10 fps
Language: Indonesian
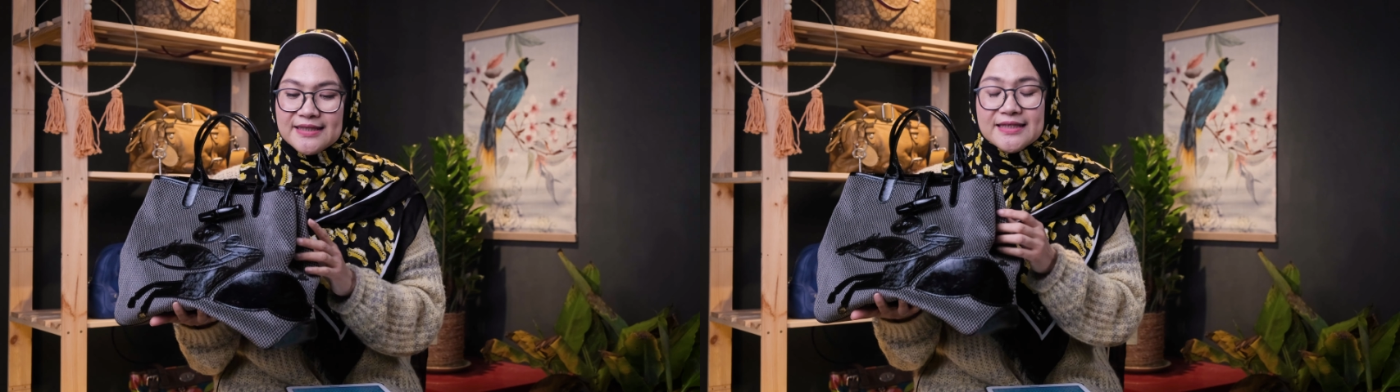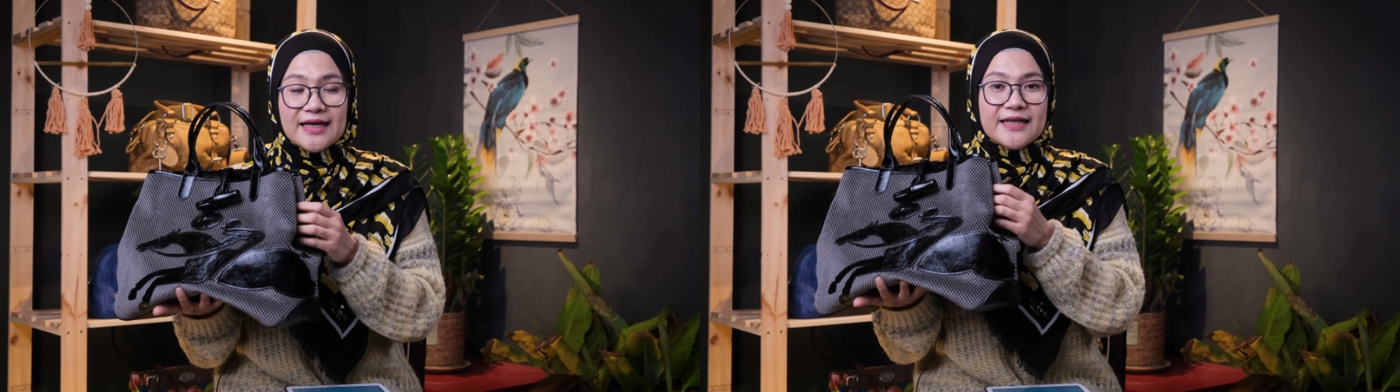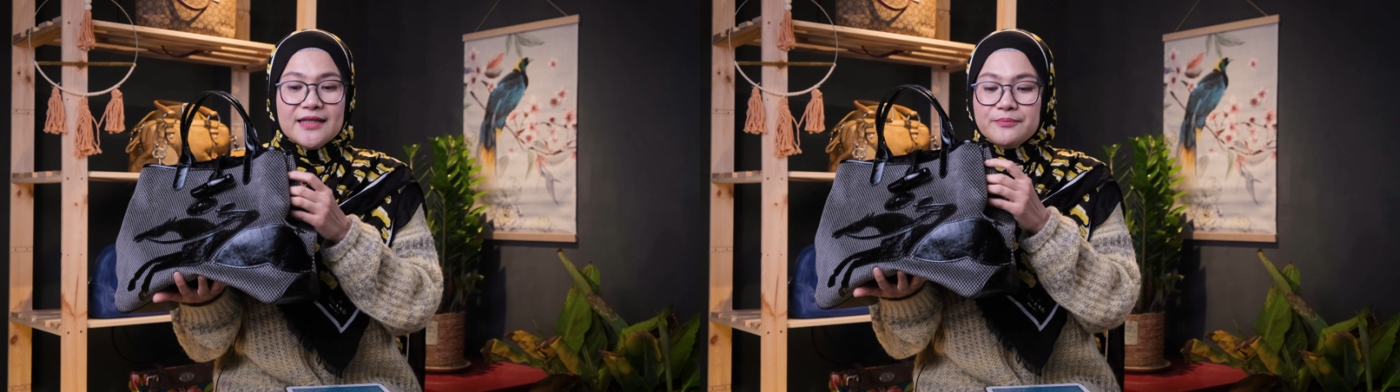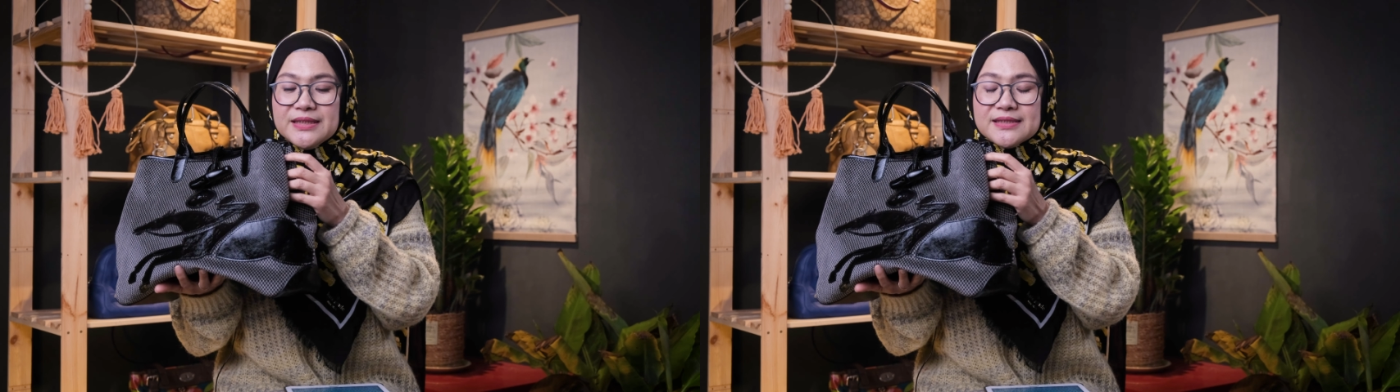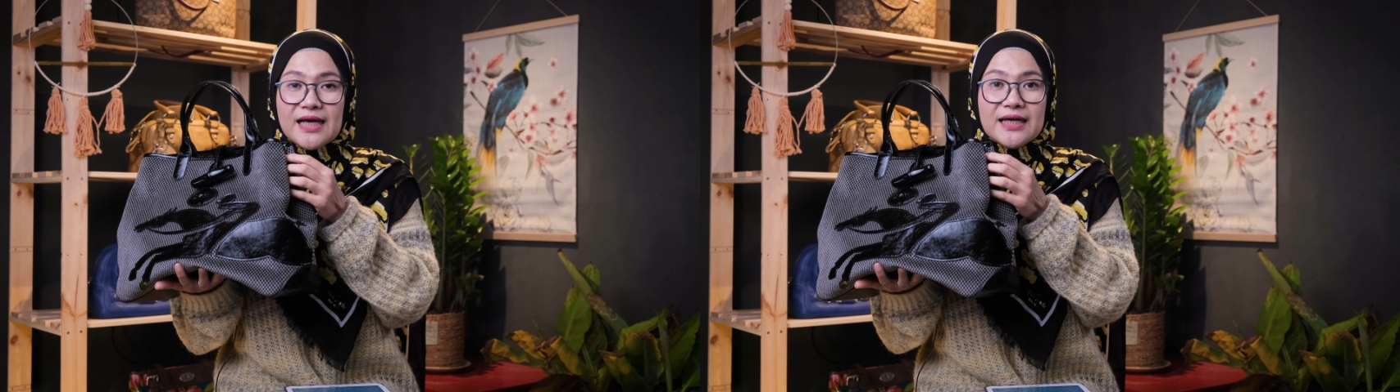jadi kalian
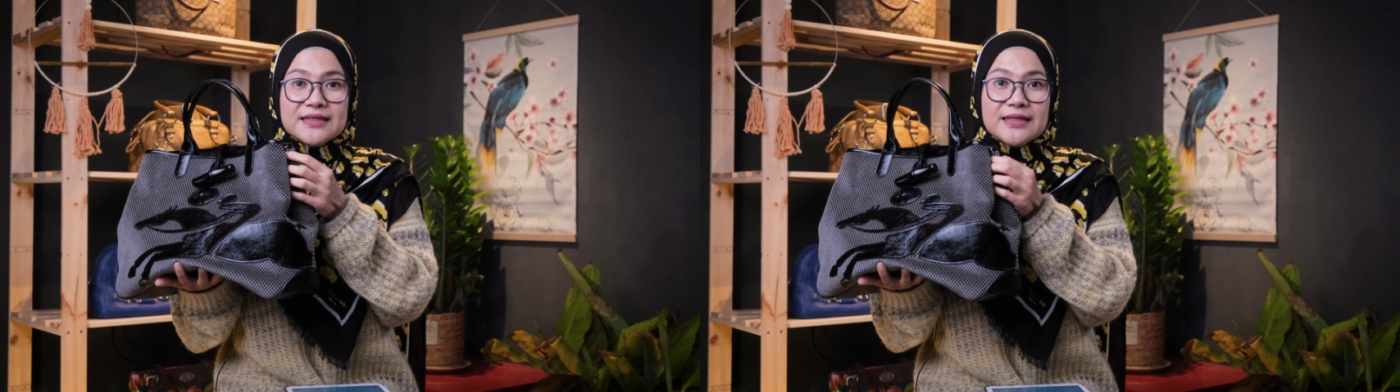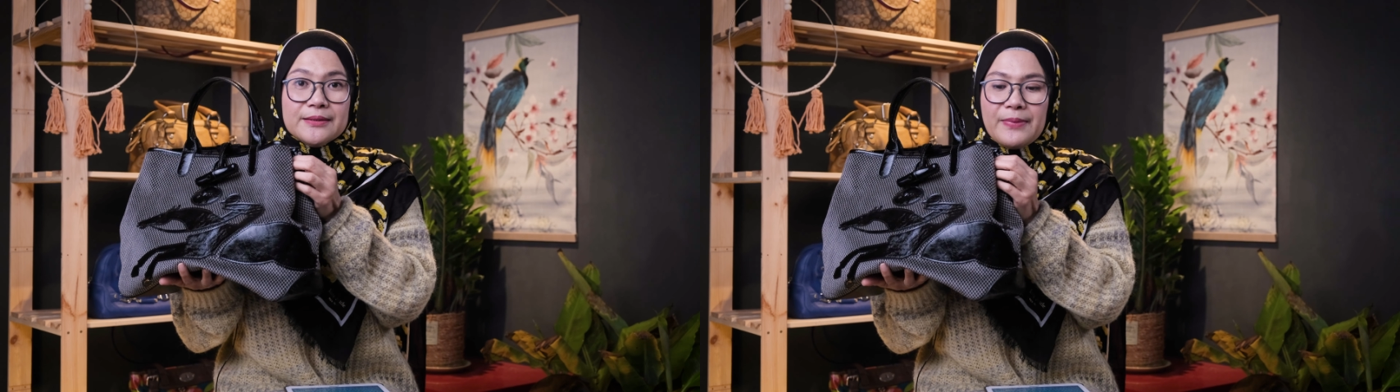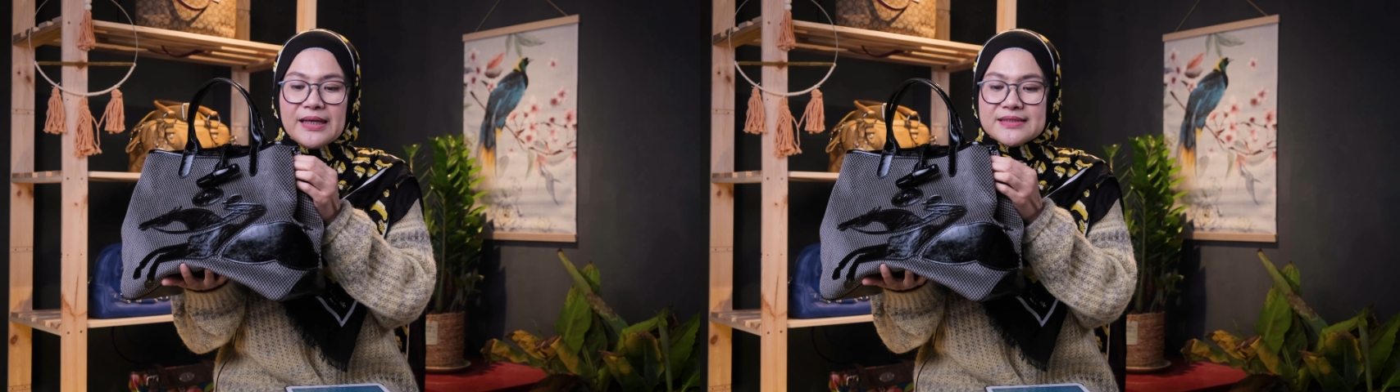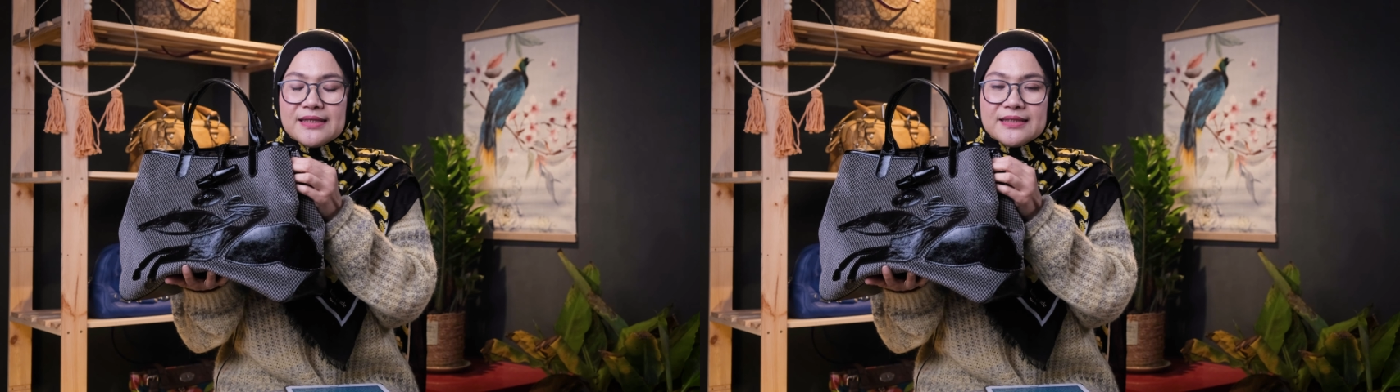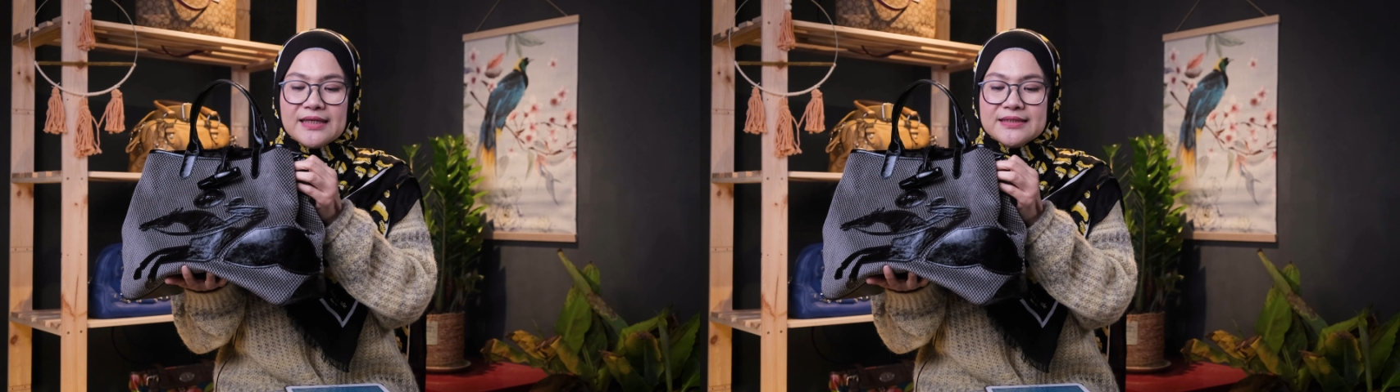bisa
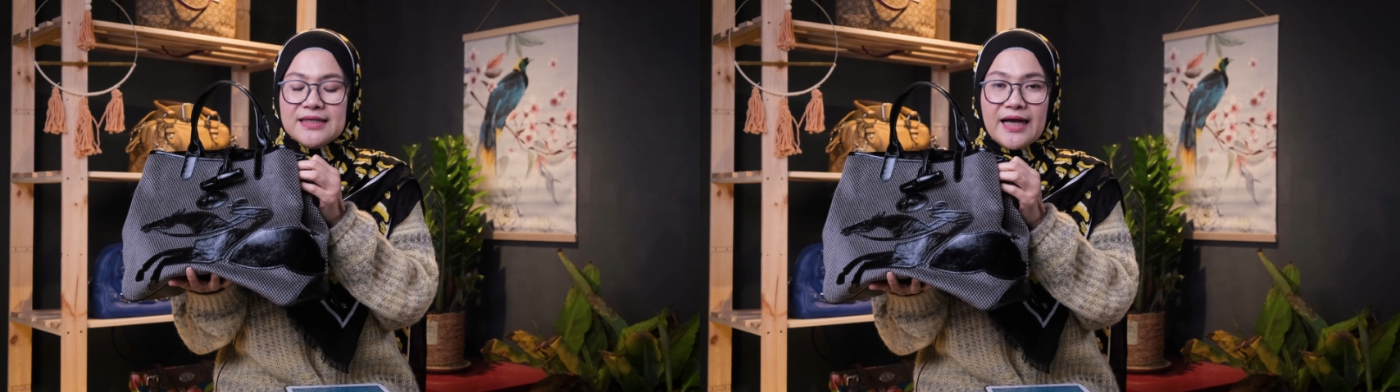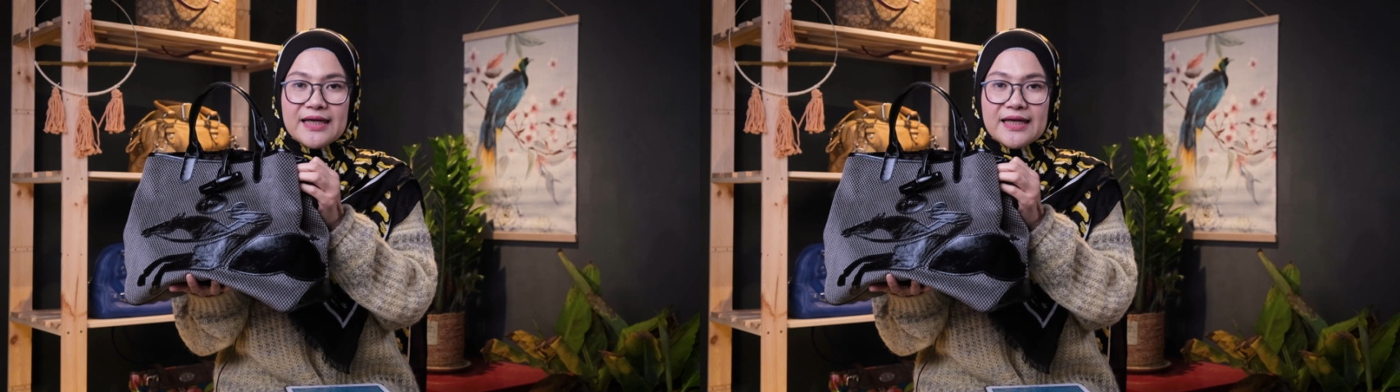dilepaskan aja